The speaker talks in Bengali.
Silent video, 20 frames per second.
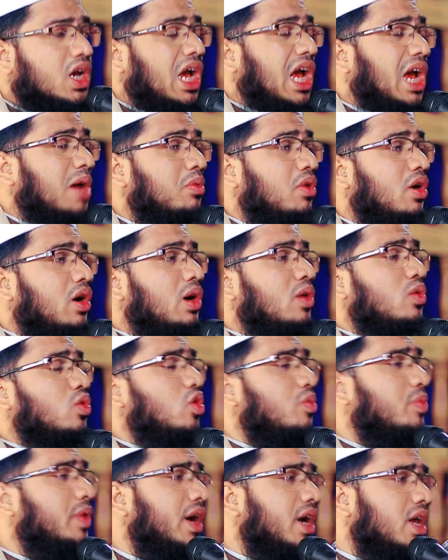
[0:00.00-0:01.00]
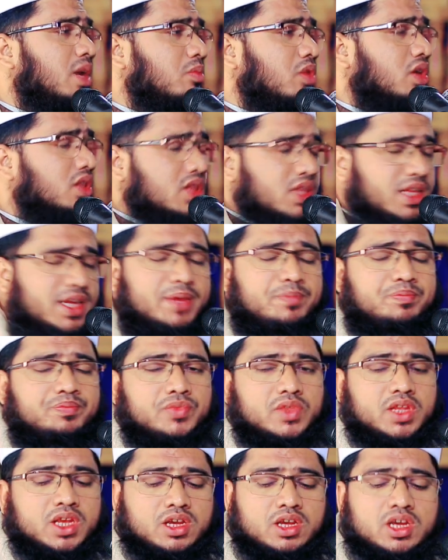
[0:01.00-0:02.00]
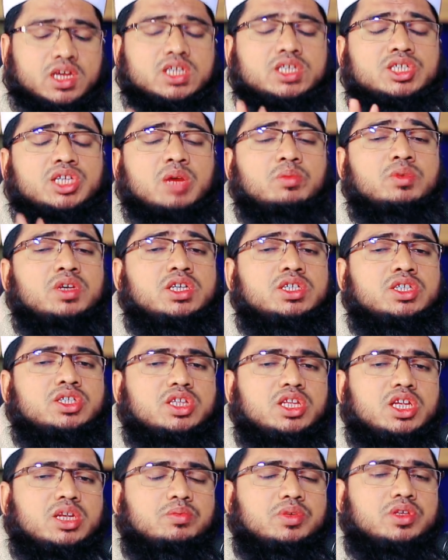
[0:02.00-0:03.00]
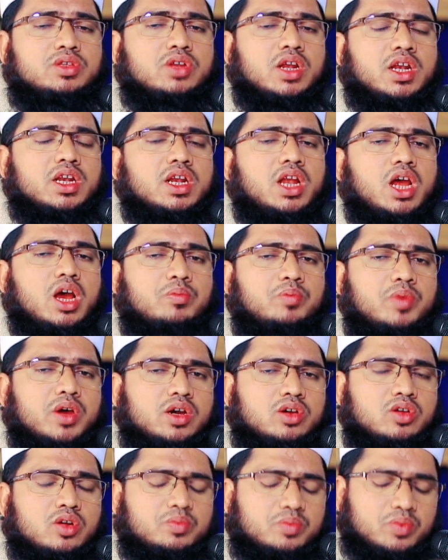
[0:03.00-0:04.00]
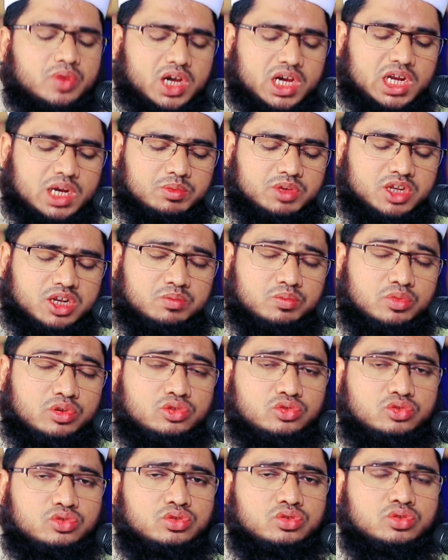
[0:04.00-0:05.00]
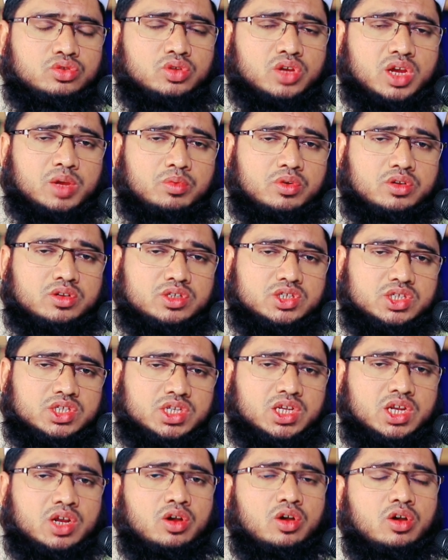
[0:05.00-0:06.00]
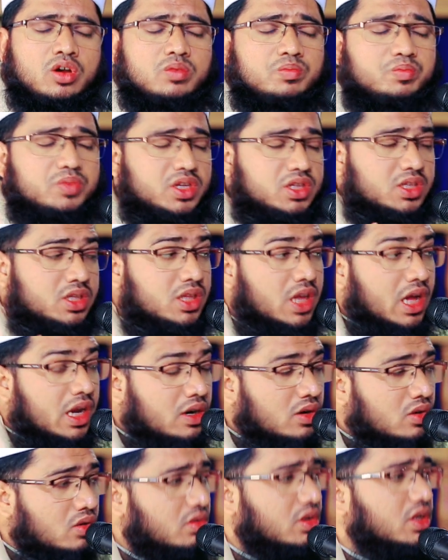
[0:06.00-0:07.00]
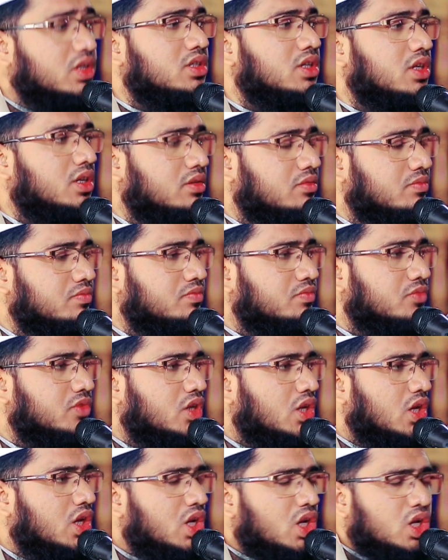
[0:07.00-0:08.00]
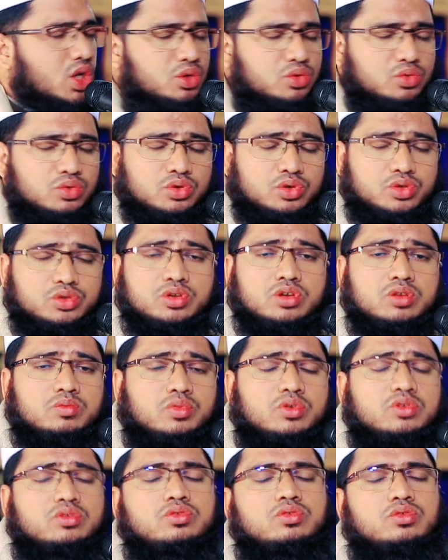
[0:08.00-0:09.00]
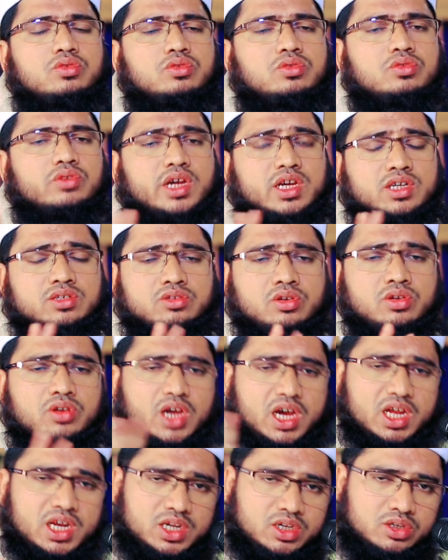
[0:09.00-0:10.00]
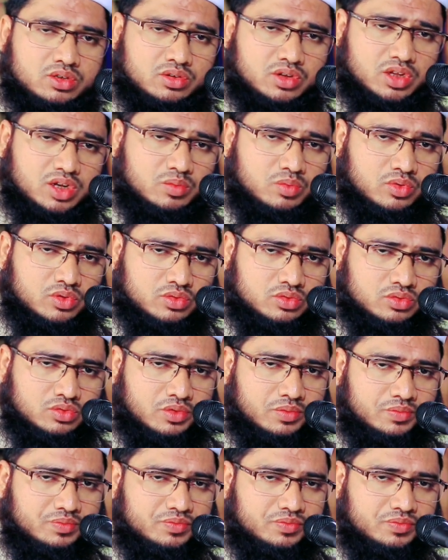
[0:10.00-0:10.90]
এবং উভয়ের মধ্যে স্বামী স্ত্রীর ভিতরে আল্লাহ পাক রব্বুল আলমিন বন্ধুত্ব এবং স্নেহ প্রীতি দান করেছেন দুইজন বন্ধু একজন আরেকজনের বন্ধু